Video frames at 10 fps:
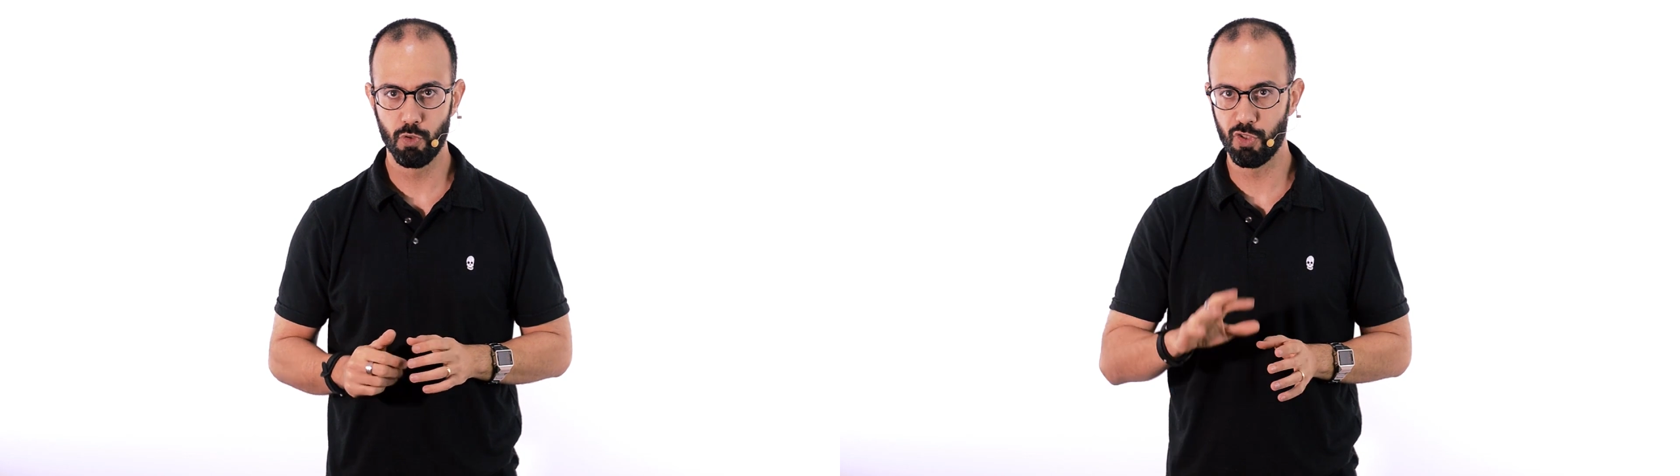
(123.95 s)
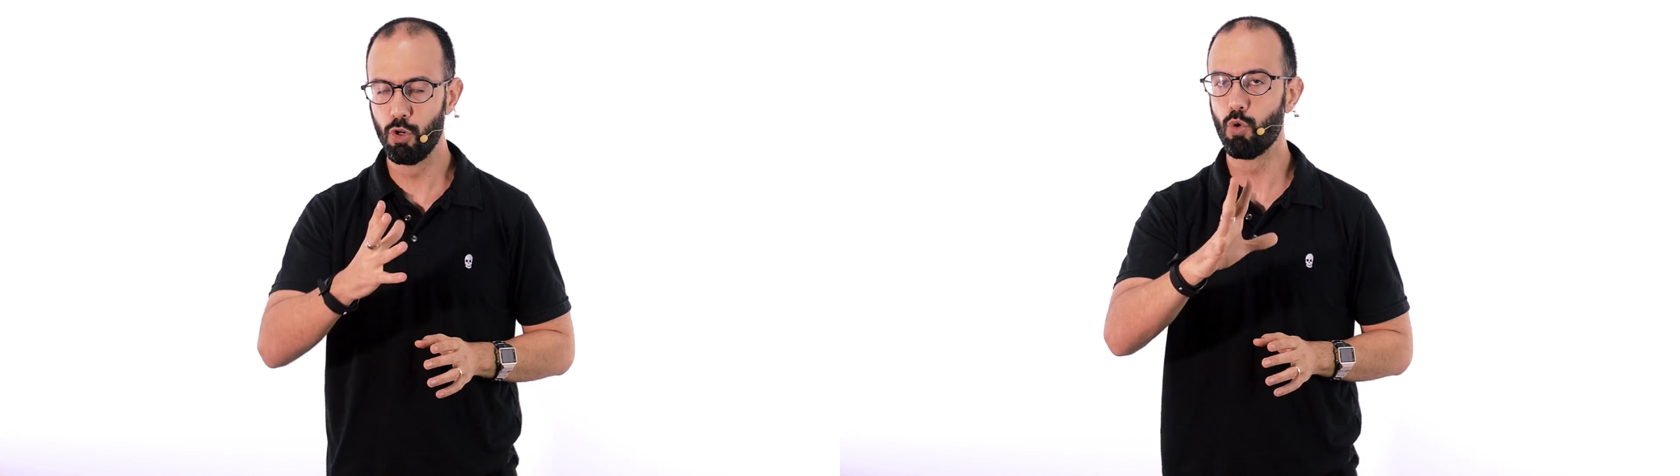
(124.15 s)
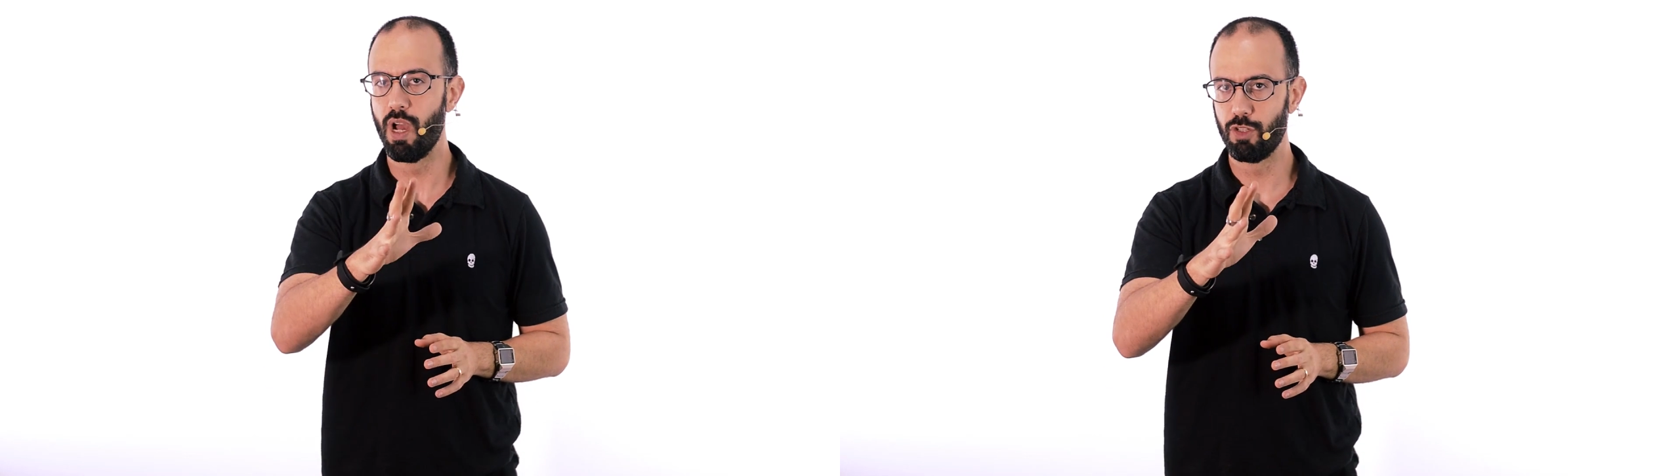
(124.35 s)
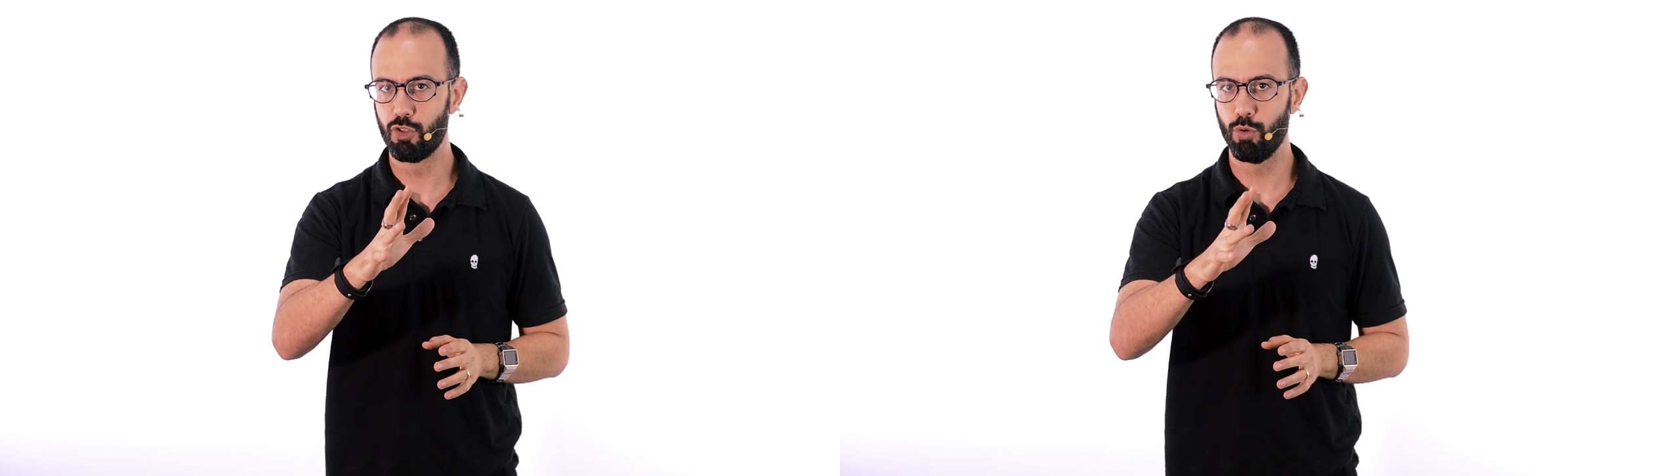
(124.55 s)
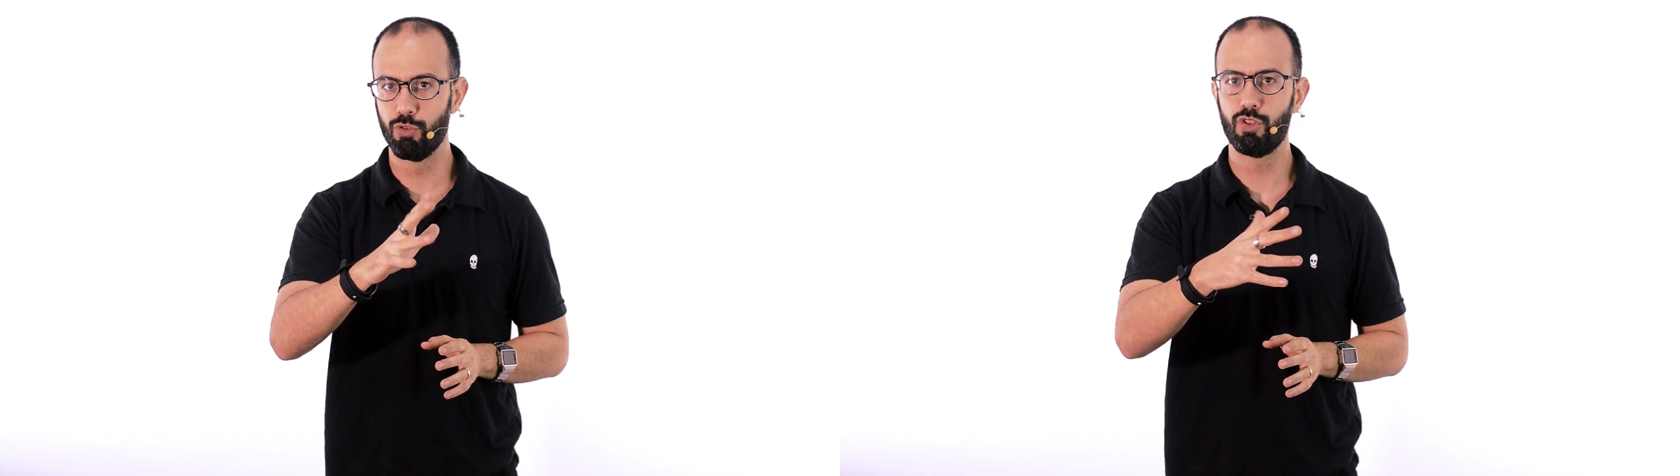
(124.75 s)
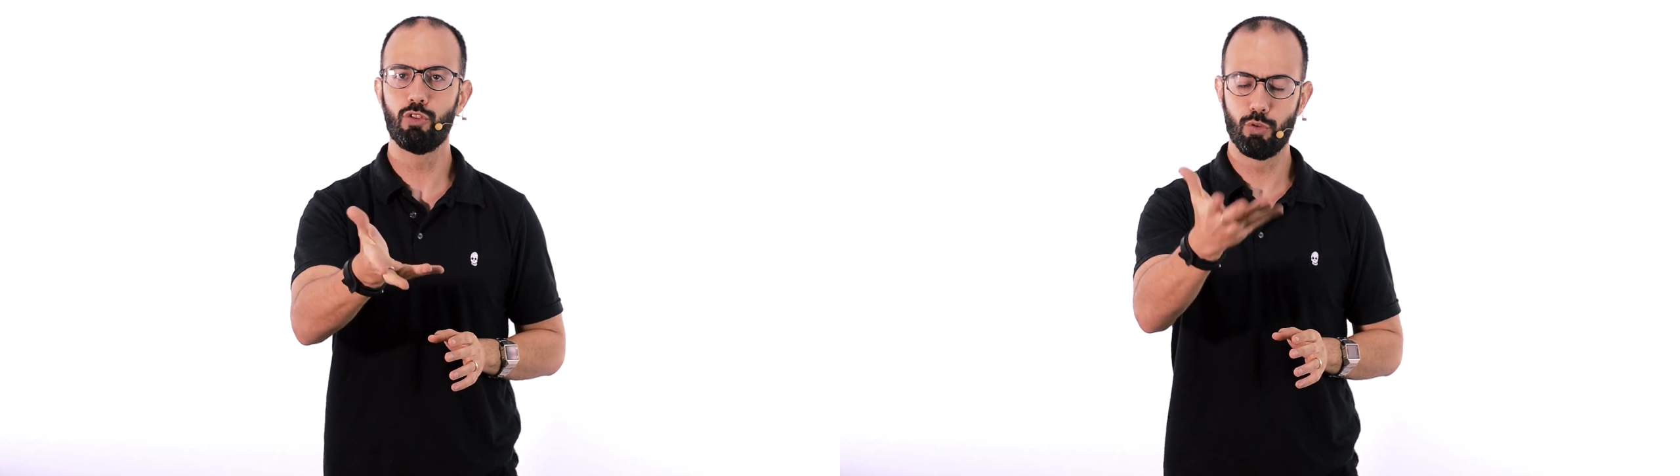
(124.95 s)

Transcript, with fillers: Se você não conhece esses conceitos,